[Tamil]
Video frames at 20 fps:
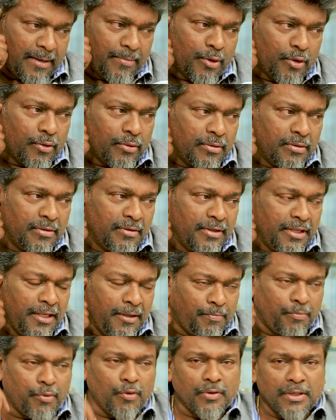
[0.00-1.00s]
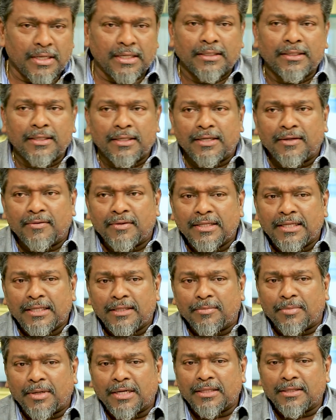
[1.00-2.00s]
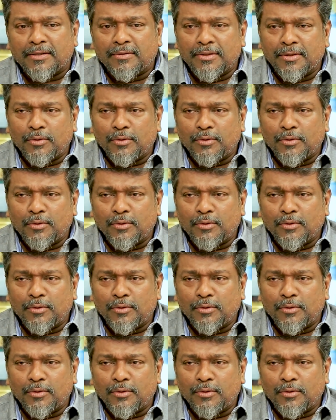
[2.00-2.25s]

அப்புறம் இப்போவாக இருந்தால் நான் வந்து இந்த படத்தை